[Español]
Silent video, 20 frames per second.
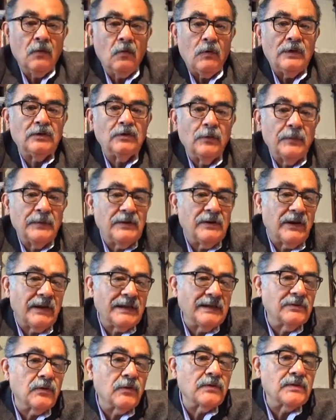cuando vino
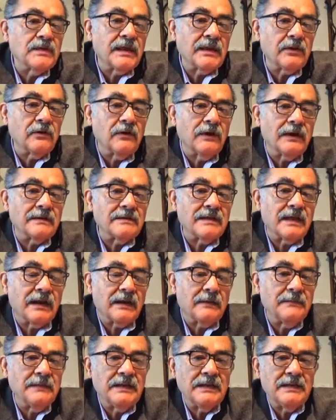aquí don Sergio García
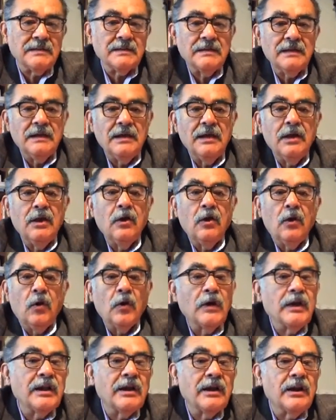Ramírez,
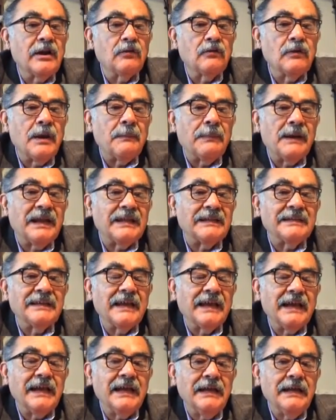oírle en una
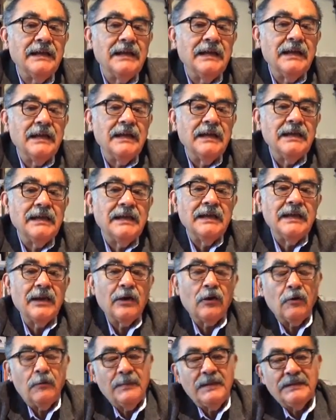plática y
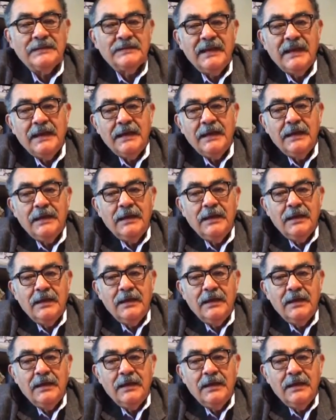le comenté,